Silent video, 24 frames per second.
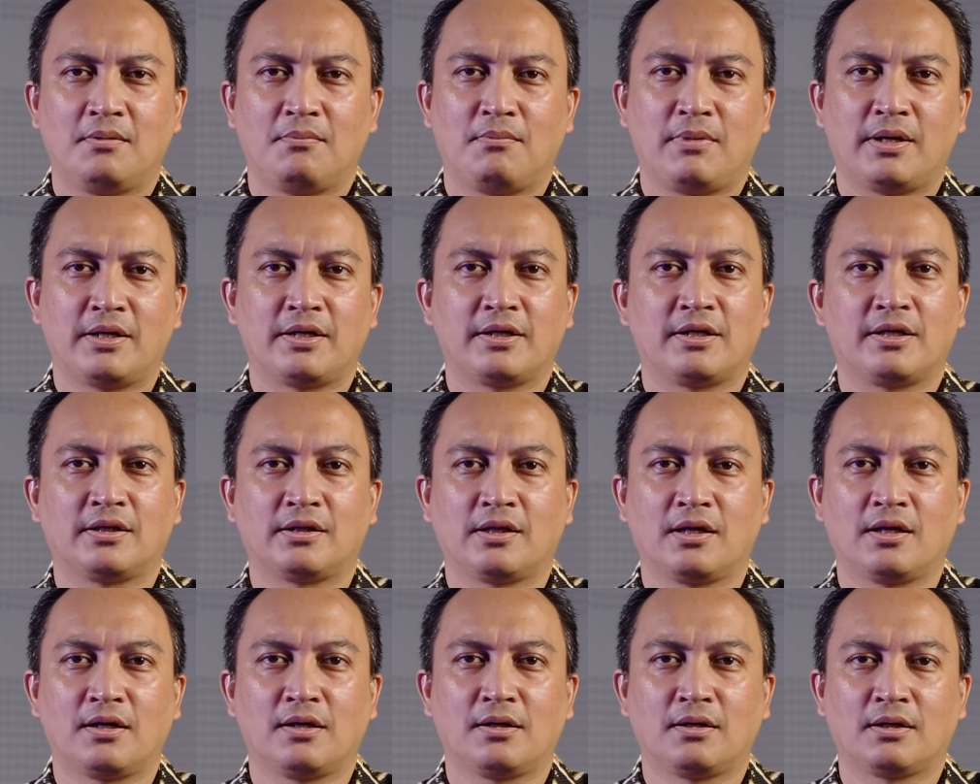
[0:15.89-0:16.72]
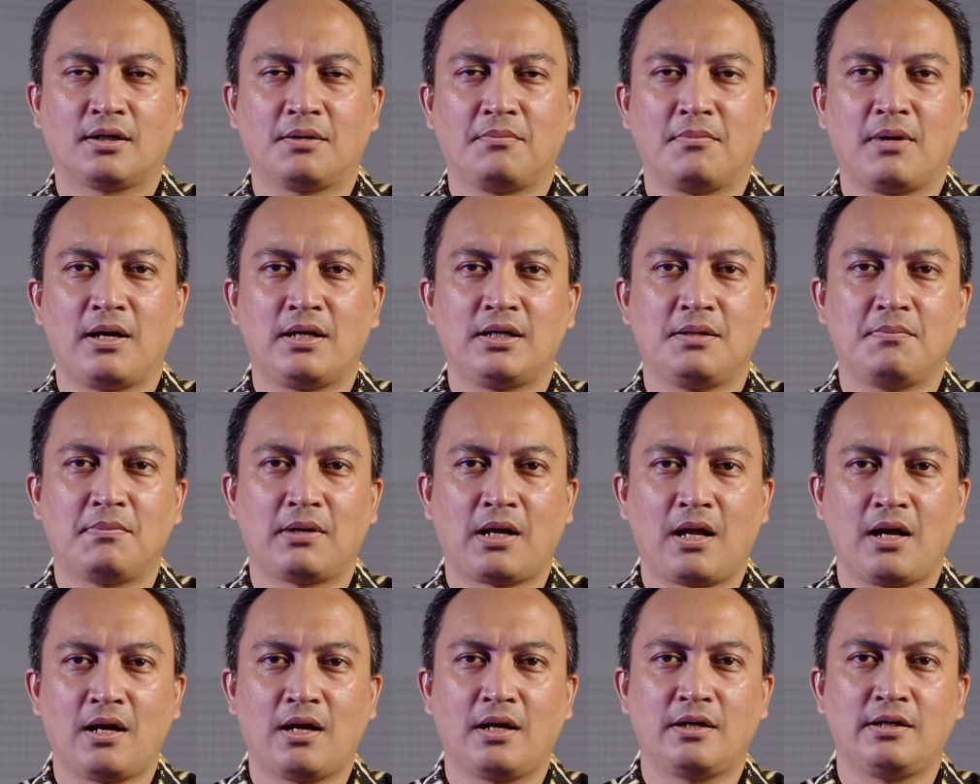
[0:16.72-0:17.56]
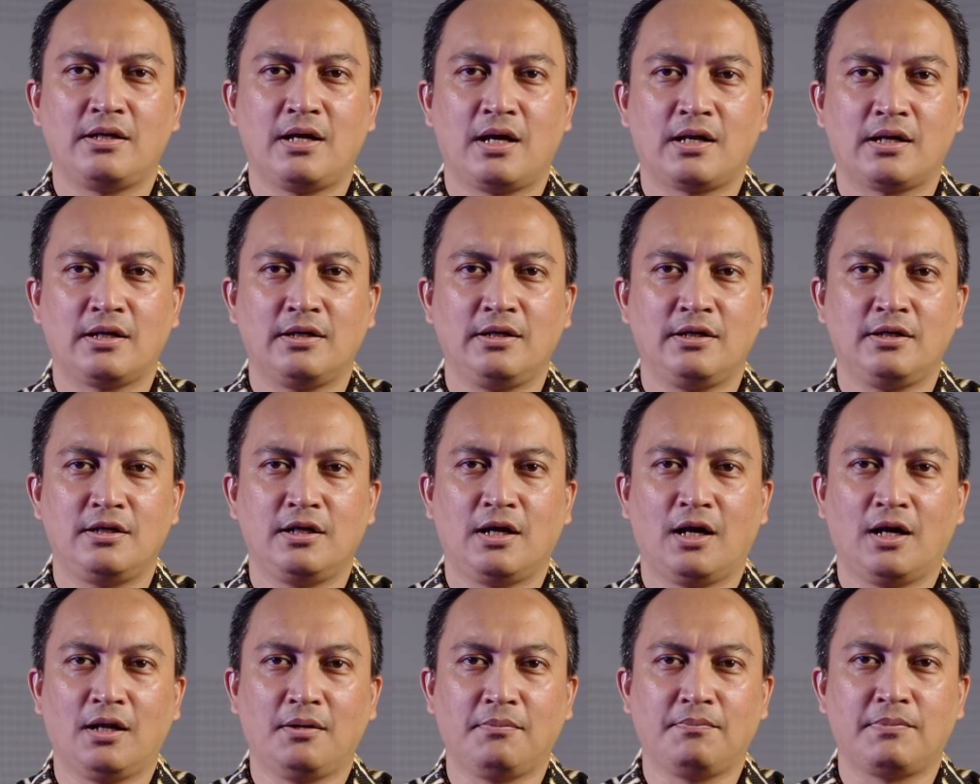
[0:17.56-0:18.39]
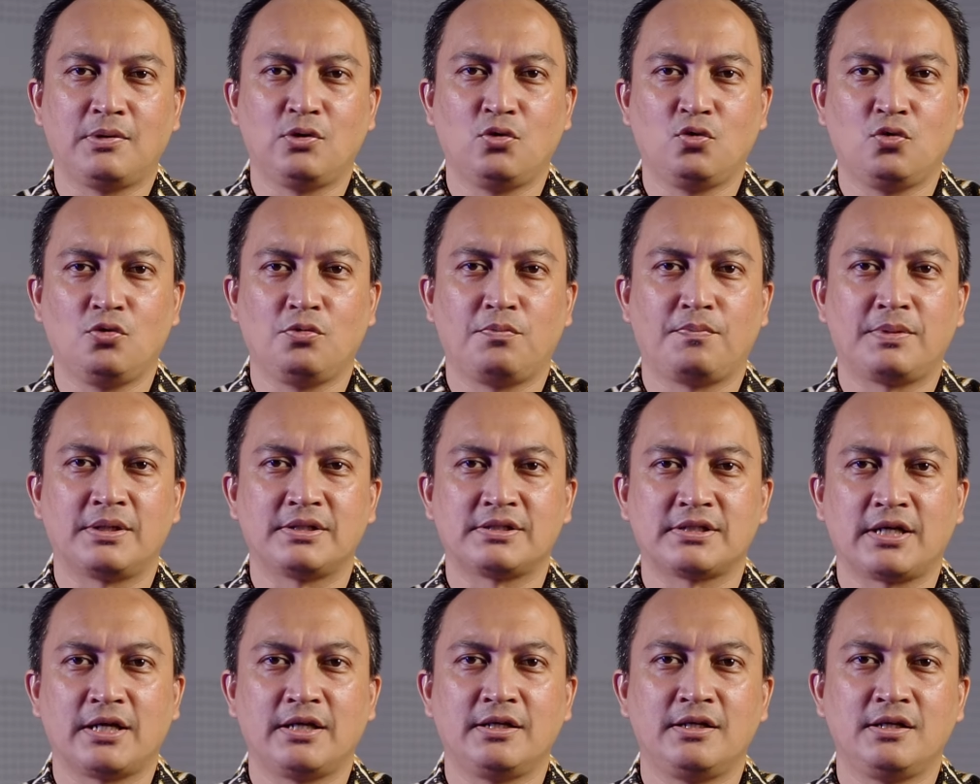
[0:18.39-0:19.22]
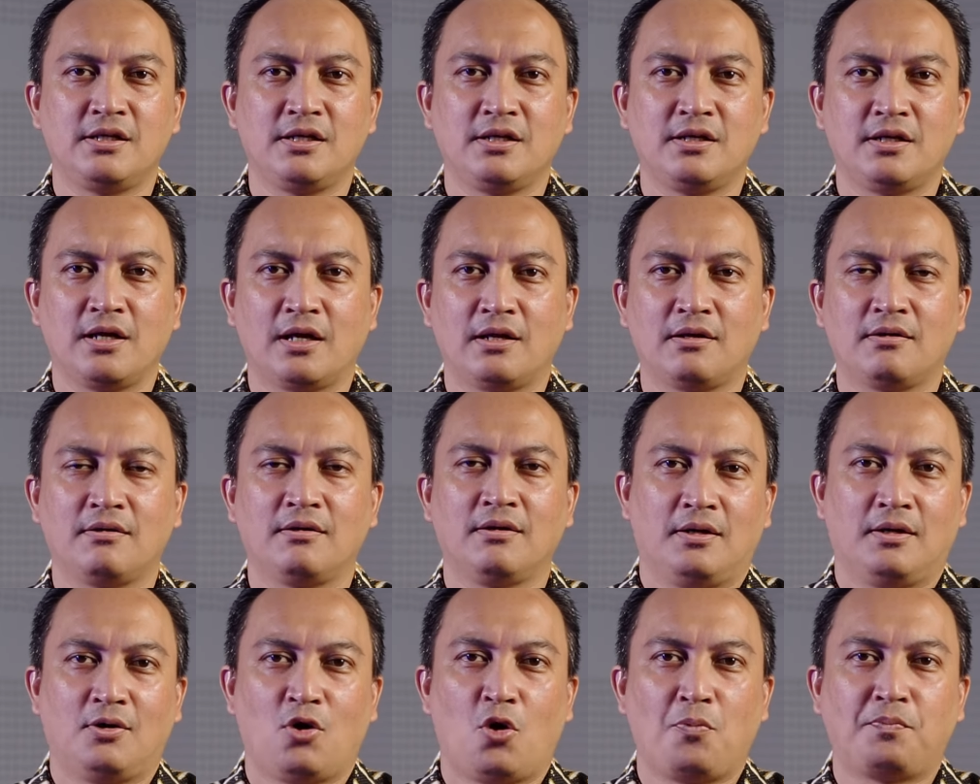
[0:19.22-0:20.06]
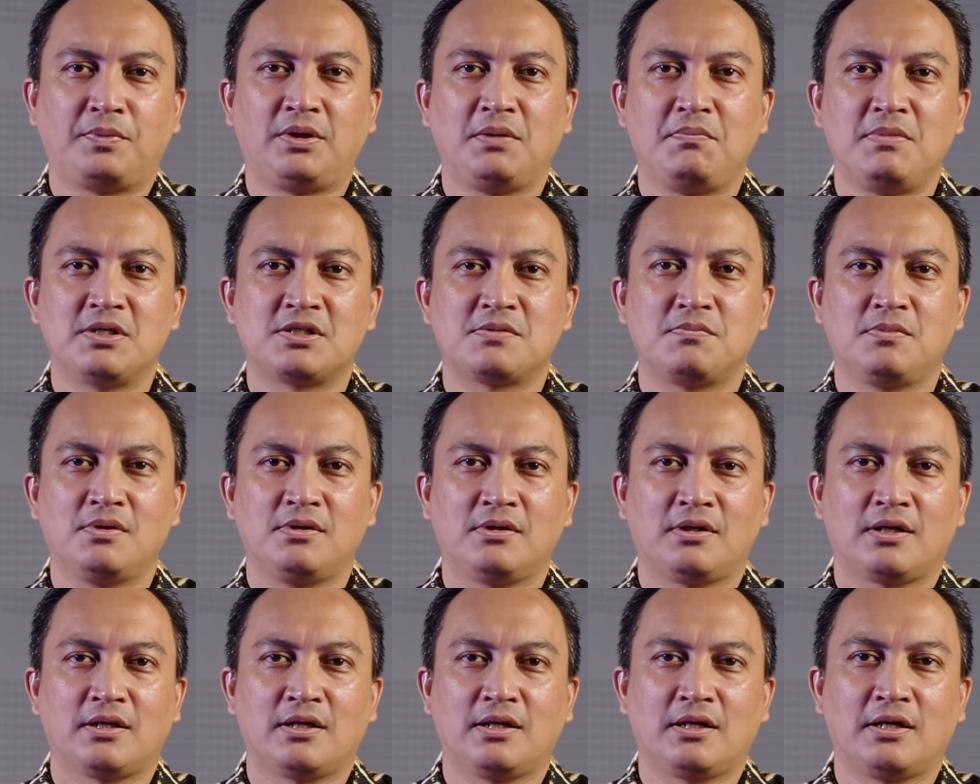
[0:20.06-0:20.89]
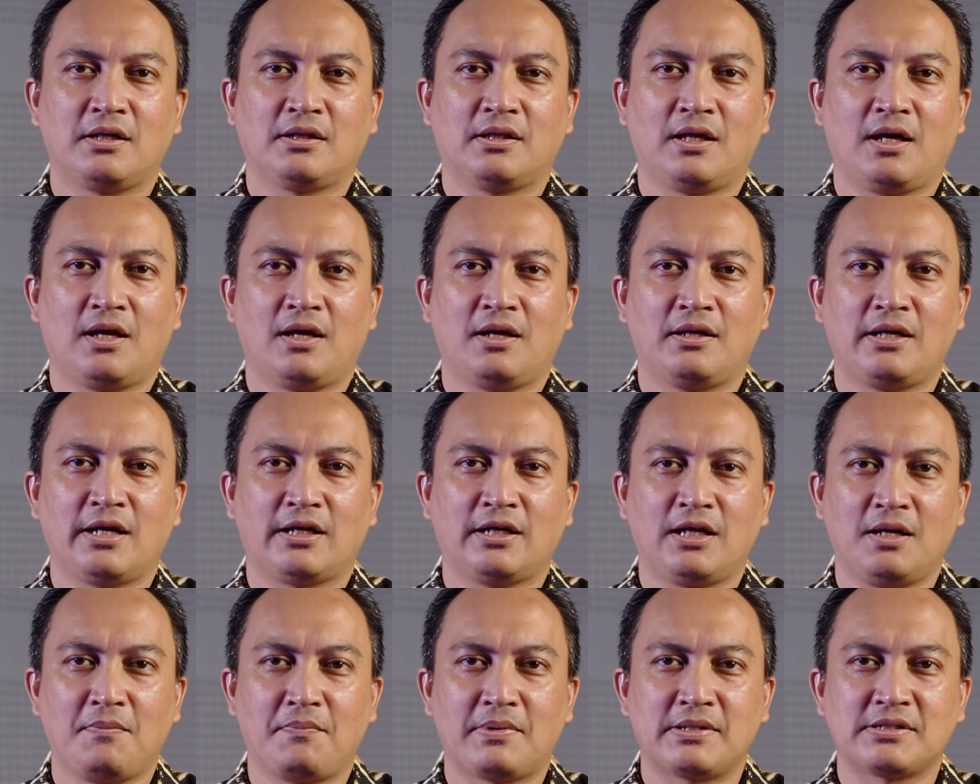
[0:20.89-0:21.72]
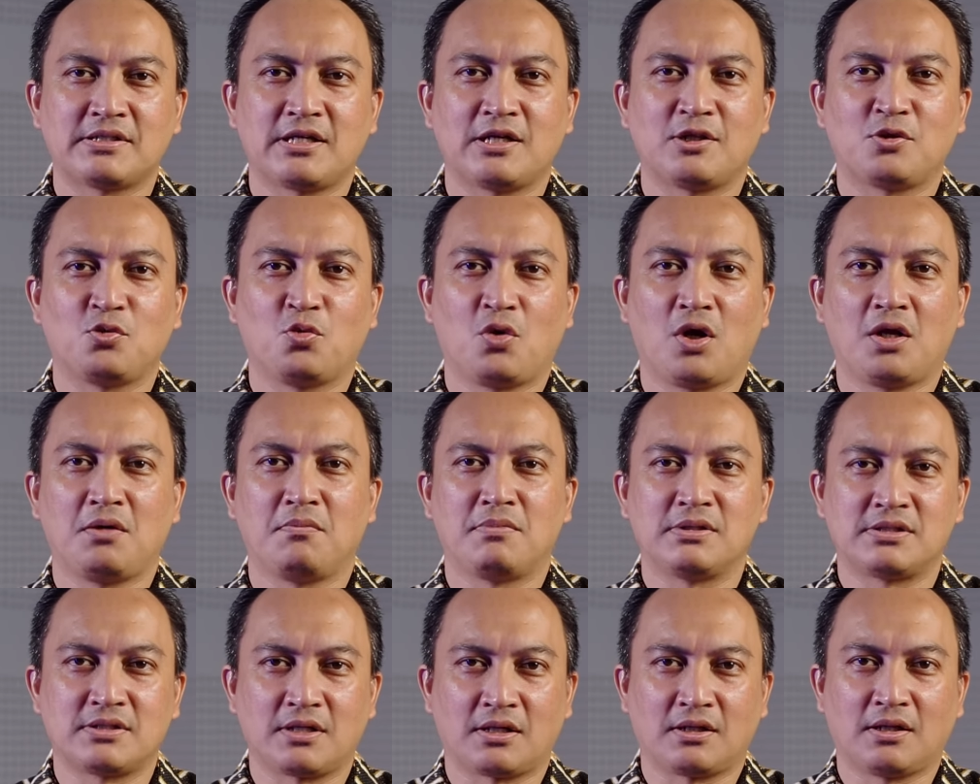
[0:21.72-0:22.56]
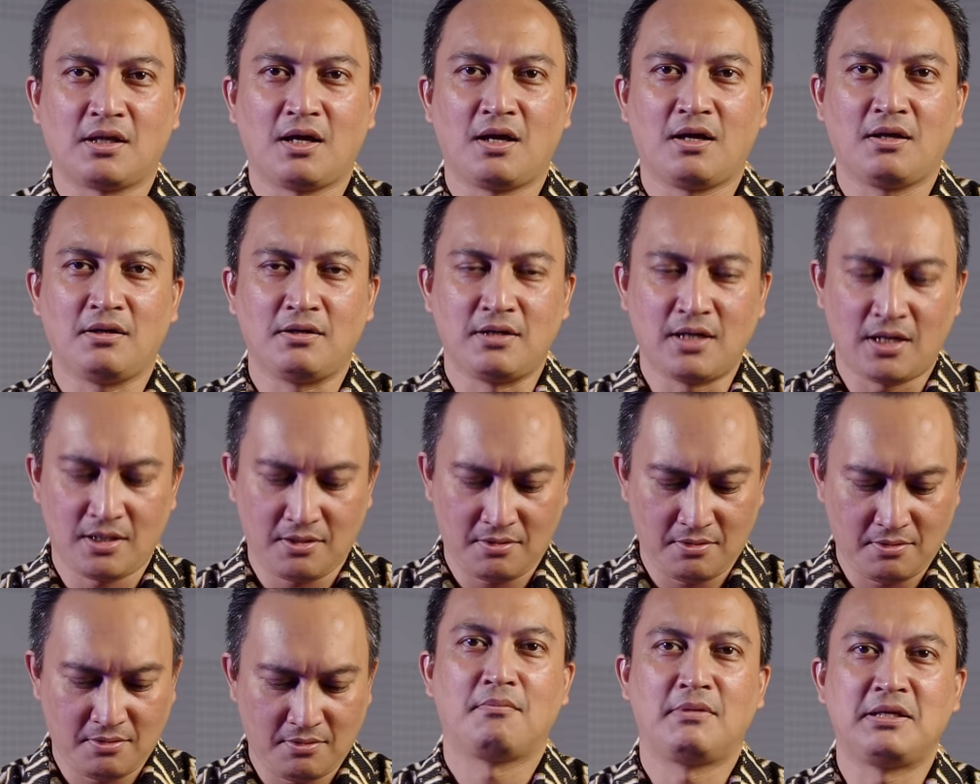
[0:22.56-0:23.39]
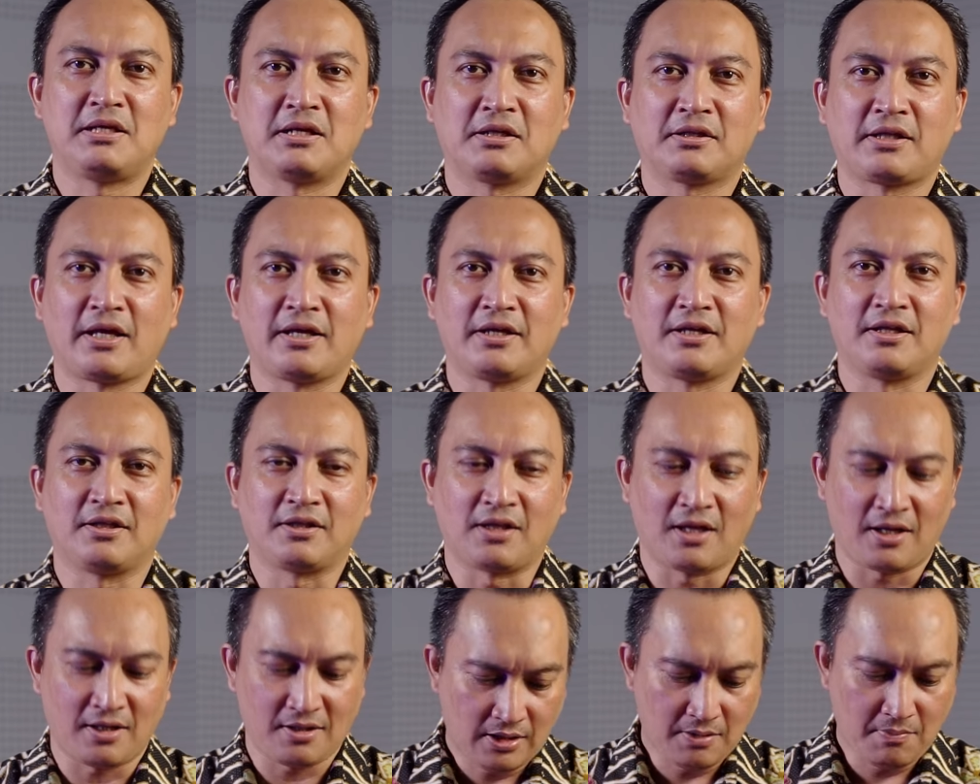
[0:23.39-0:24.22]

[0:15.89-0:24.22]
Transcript: Mari kita kembali melangkah di hari ini dengan penuh percaya diri dan uh, optimisme karena kita yakin dan percaya Tuhan beserta dan menyertai kita.